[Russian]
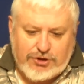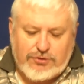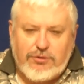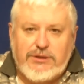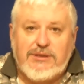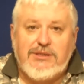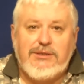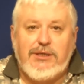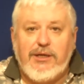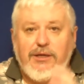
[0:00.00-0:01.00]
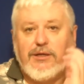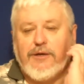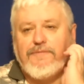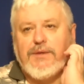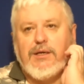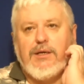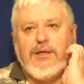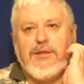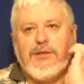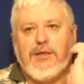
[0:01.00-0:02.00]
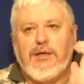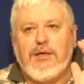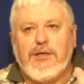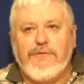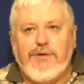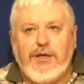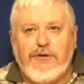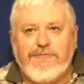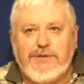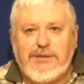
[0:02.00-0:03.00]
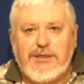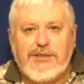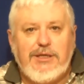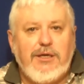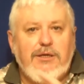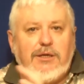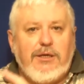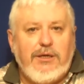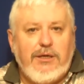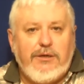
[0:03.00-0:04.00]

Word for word: Что это за деление на евреев из рассеяния и